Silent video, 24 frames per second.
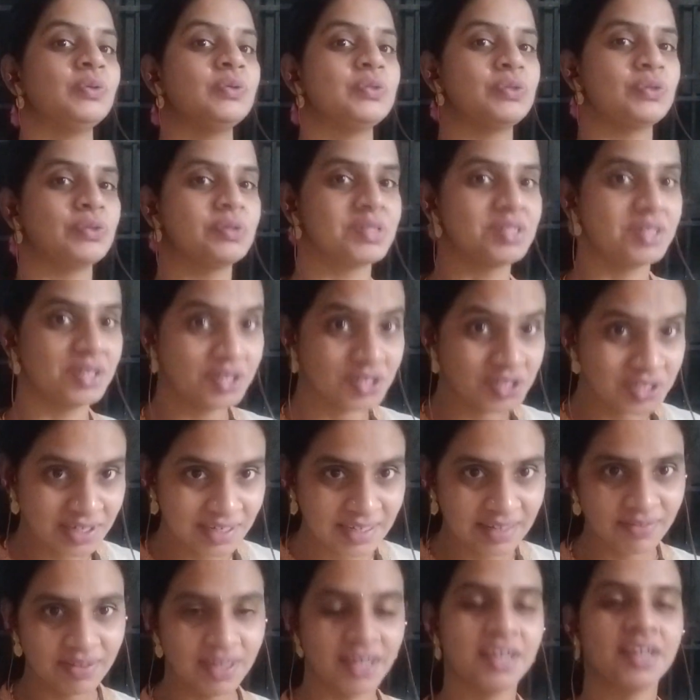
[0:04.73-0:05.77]
సో
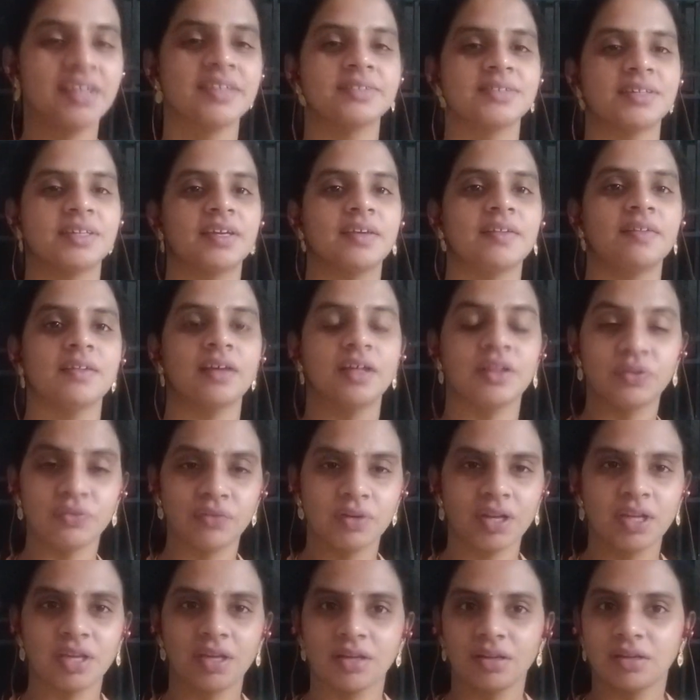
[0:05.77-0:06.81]
శ్రీశైలం వెళ్ళడం జరిగింది
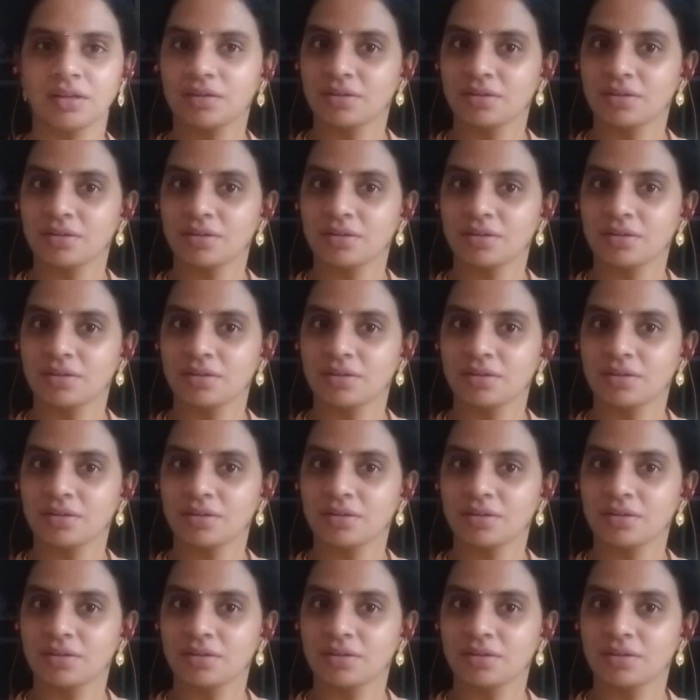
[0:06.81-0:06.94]
అందువనే